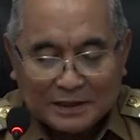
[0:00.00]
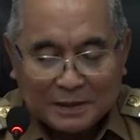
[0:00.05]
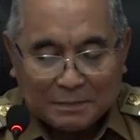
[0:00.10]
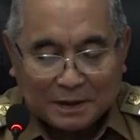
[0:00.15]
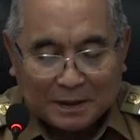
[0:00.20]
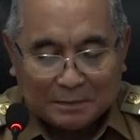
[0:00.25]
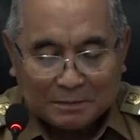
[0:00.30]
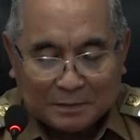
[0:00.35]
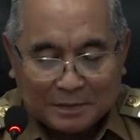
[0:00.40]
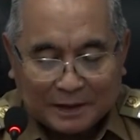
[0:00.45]

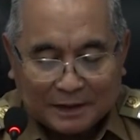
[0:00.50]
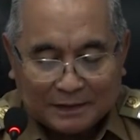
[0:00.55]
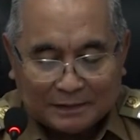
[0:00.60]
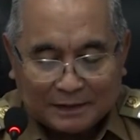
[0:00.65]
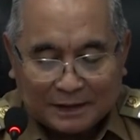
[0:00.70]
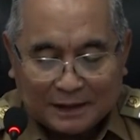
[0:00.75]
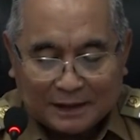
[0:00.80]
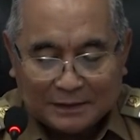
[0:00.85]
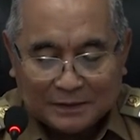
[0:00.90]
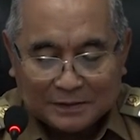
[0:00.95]
dilakukan
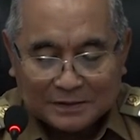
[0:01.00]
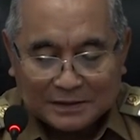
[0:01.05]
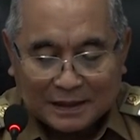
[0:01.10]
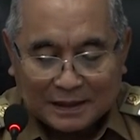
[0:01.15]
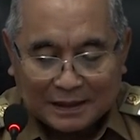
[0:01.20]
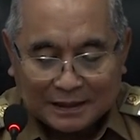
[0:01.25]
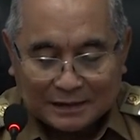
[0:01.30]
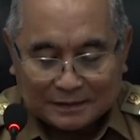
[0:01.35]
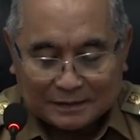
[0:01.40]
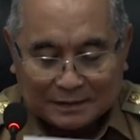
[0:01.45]
pemerintah itu
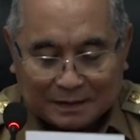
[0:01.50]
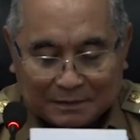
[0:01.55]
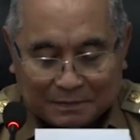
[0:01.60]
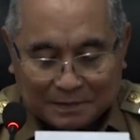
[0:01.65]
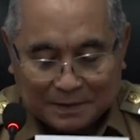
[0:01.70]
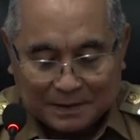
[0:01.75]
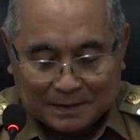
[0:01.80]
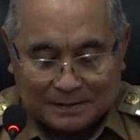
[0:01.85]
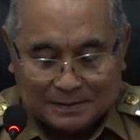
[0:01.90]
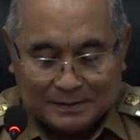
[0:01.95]
sangat
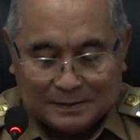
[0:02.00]
apa,